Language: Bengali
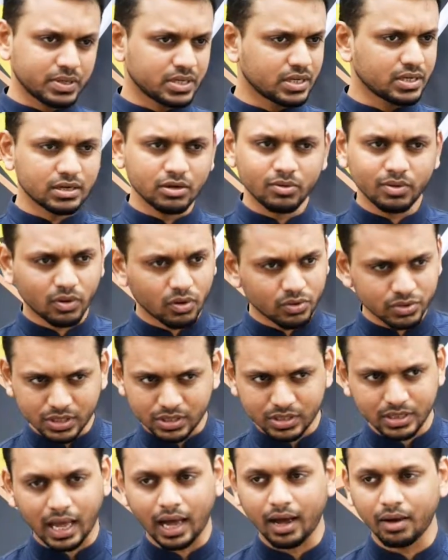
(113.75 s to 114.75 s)
পেশেন্টের টিউবার
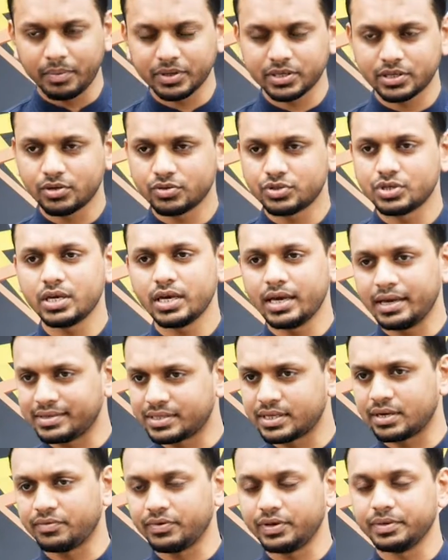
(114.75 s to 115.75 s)
ক্লোসিস না পেশেন্ট হচ্ছে
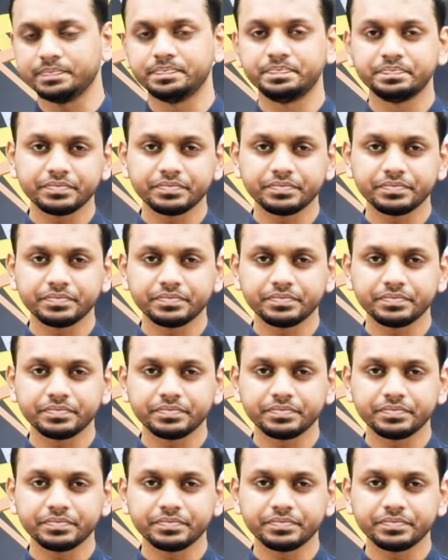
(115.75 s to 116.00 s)
এইচ আইভি